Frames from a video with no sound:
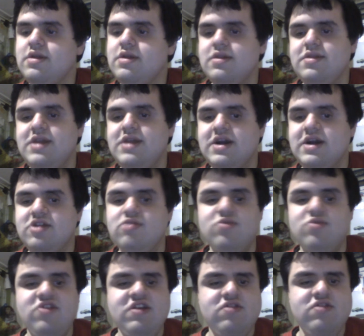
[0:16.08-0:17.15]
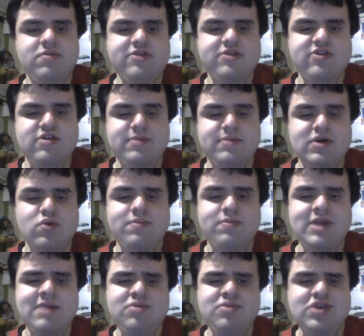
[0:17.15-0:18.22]
Да, к чему же я, собственно, могу
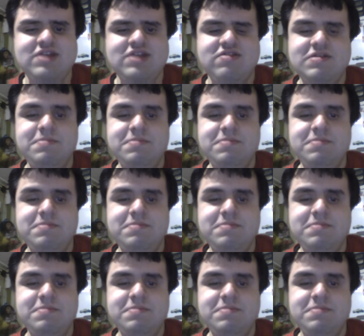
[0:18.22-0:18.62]
приобщаться?